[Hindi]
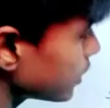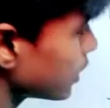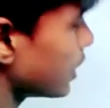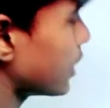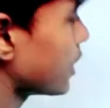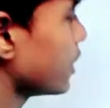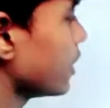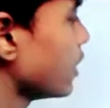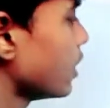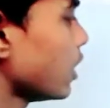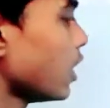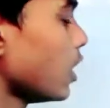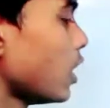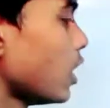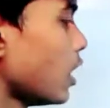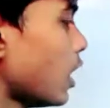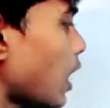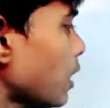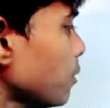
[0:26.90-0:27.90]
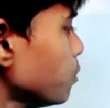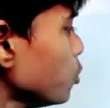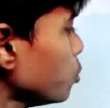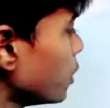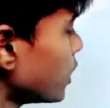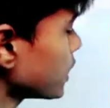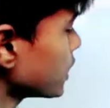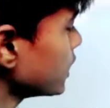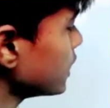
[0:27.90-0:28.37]
चार अब
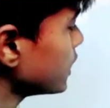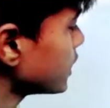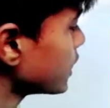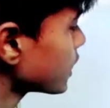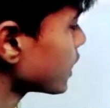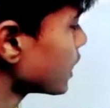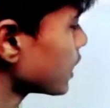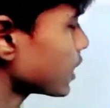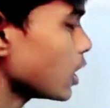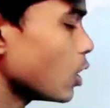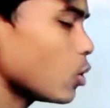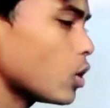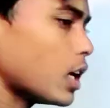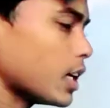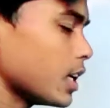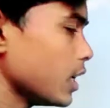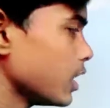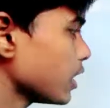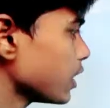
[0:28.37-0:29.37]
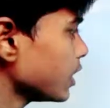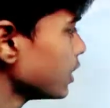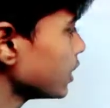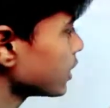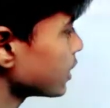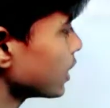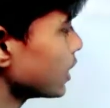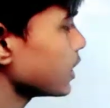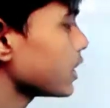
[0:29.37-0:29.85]
ऊपर से नीचे कटता हो काट लेंगे
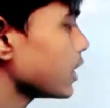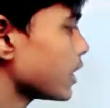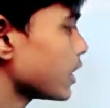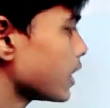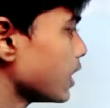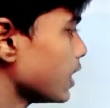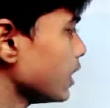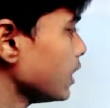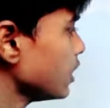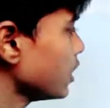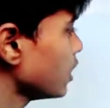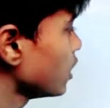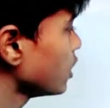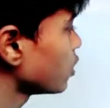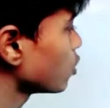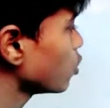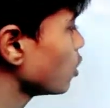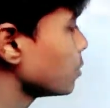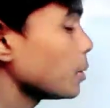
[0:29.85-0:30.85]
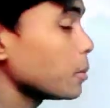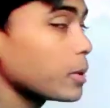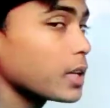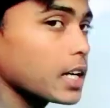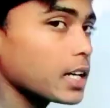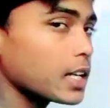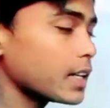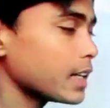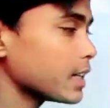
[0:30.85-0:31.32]
नहीं कट रहा है तो अब हम
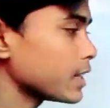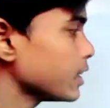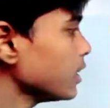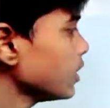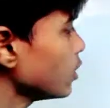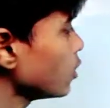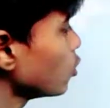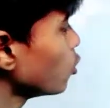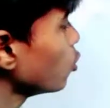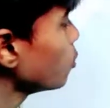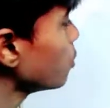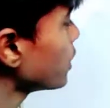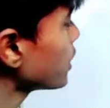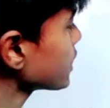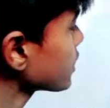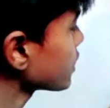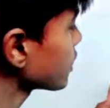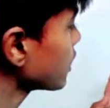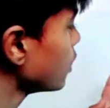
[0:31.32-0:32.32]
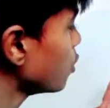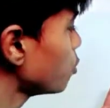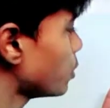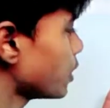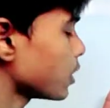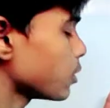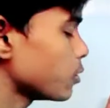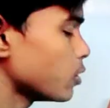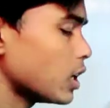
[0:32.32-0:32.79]
क्या करेंगे ऊपर का
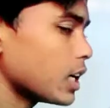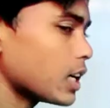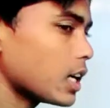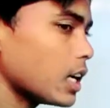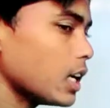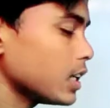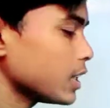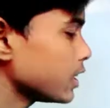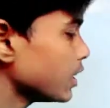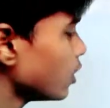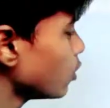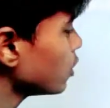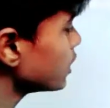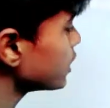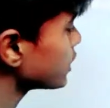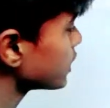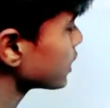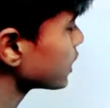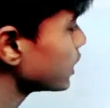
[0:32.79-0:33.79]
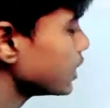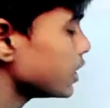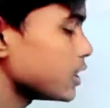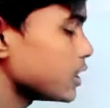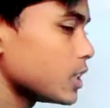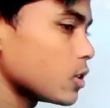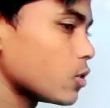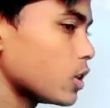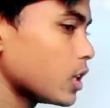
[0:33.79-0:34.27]
ऊपर गुड़ा करा लेंगे और नीचे का
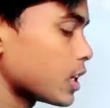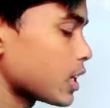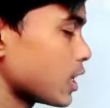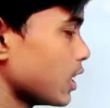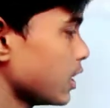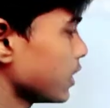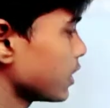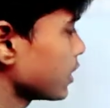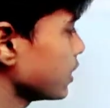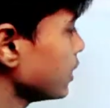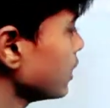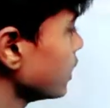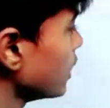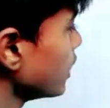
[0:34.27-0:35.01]
नीचे गुड़ा करा लेंगे